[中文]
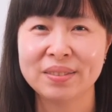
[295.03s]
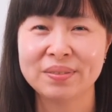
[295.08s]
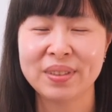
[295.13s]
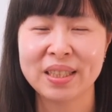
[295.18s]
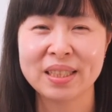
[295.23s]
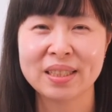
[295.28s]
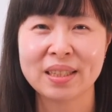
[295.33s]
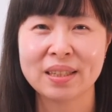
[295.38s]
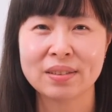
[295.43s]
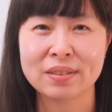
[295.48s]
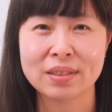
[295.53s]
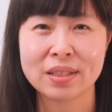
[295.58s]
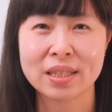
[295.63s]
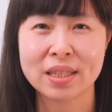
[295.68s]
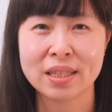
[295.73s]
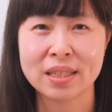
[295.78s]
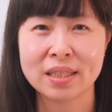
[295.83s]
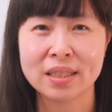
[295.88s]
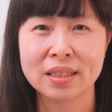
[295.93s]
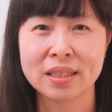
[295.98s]
每早
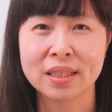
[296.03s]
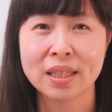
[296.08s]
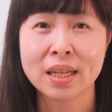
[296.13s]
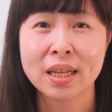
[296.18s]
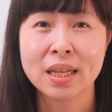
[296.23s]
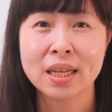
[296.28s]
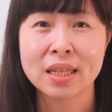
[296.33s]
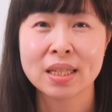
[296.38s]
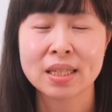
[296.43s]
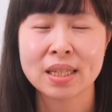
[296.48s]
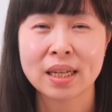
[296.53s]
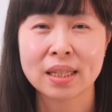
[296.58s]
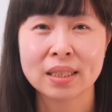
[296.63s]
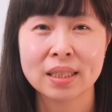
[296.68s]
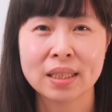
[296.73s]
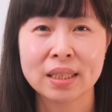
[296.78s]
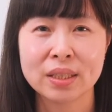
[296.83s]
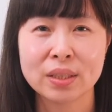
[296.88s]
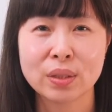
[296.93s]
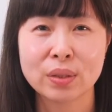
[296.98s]
晨，
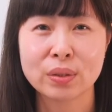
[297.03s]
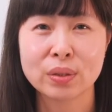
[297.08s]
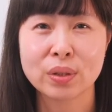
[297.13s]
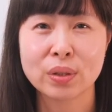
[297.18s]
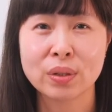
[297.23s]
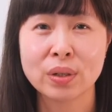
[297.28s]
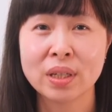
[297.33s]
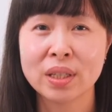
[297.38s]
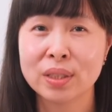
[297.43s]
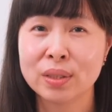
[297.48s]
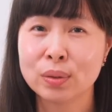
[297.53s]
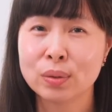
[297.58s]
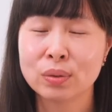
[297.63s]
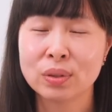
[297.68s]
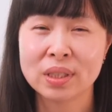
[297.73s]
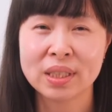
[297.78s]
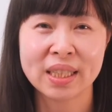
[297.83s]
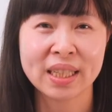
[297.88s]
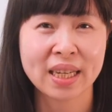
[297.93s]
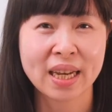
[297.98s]
上帝都有很
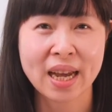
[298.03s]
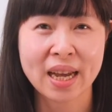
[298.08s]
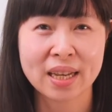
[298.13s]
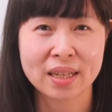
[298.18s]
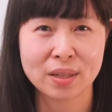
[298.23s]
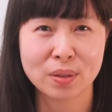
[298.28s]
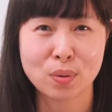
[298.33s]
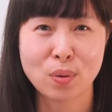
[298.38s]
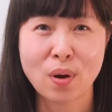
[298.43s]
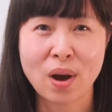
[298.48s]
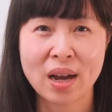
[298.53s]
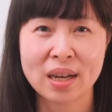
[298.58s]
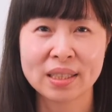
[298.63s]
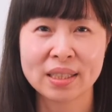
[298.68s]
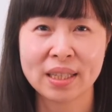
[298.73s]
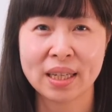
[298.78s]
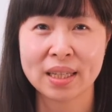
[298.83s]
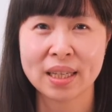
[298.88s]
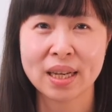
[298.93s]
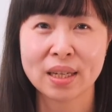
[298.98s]
多亲爱的话
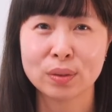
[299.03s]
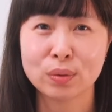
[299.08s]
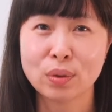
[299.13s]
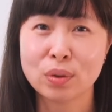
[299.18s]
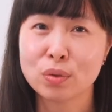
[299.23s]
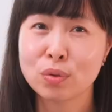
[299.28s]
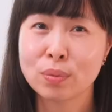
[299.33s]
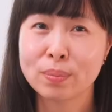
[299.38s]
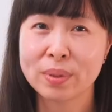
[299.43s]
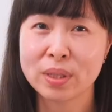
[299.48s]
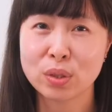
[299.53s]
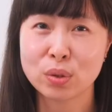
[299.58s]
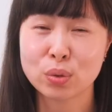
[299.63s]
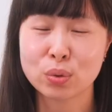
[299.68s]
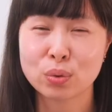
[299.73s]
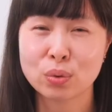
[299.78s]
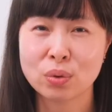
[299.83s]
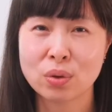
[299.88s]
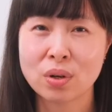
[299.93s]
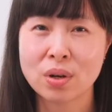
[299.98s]
想要对我们
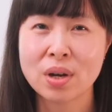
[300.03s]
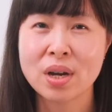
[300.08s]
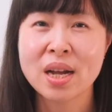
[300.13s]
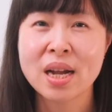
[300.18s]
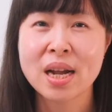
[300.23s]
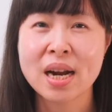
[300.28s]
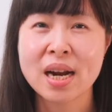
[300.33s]
说，